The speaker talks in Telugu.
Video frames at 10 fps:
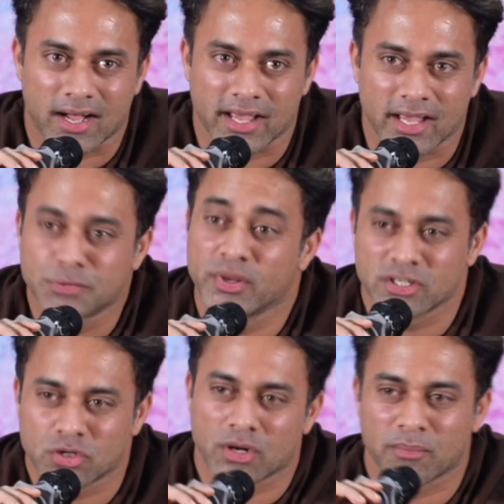
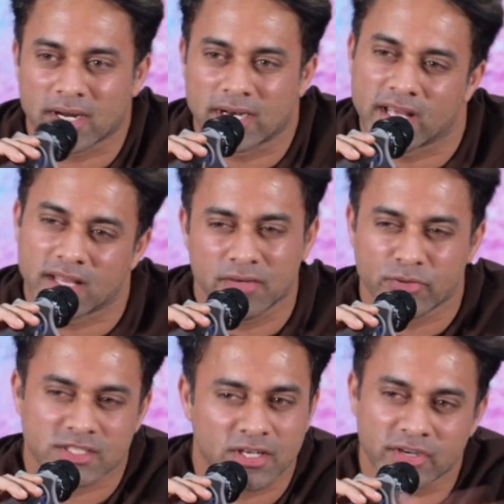ఎక్స్పీరియన్స్ కూడా మనకు లేదని
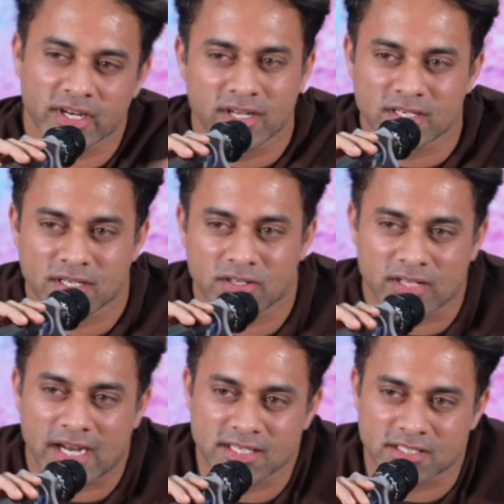ఫస్ట్ సెవెంటీన్ ఇయర్స్ ఏదో
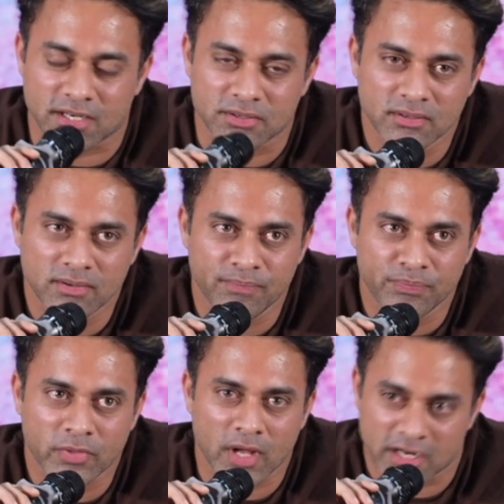దాటేశాను
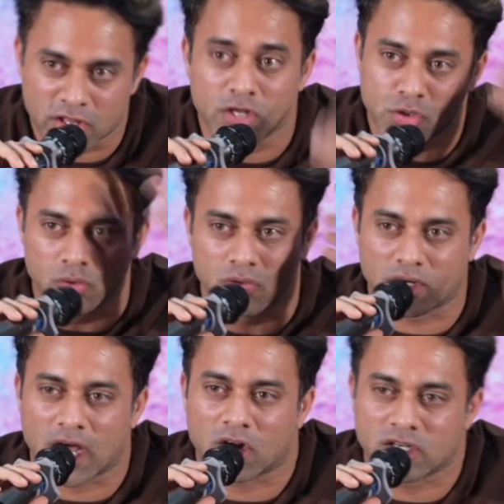అంటే తెలుసుకుంటూ
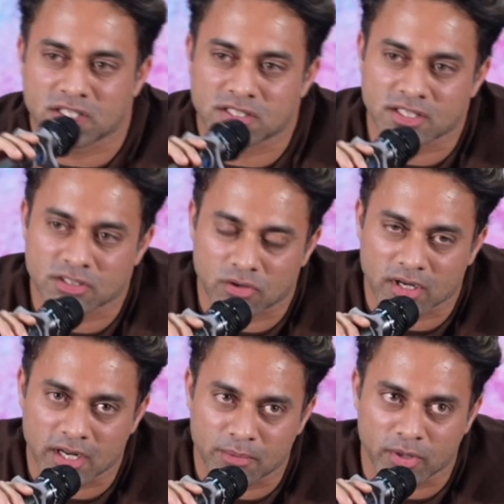నా కాన్షియస్నెస్ కూడా
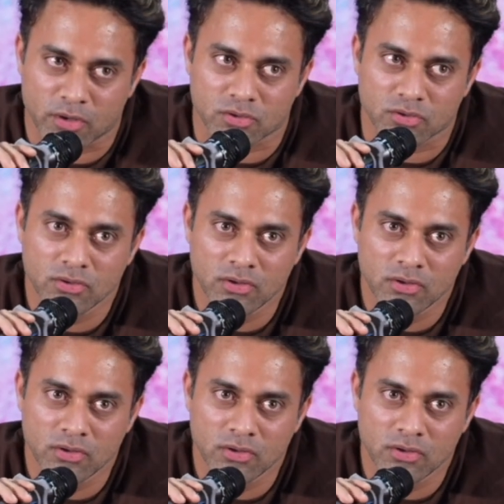నేను పెరుగుతూ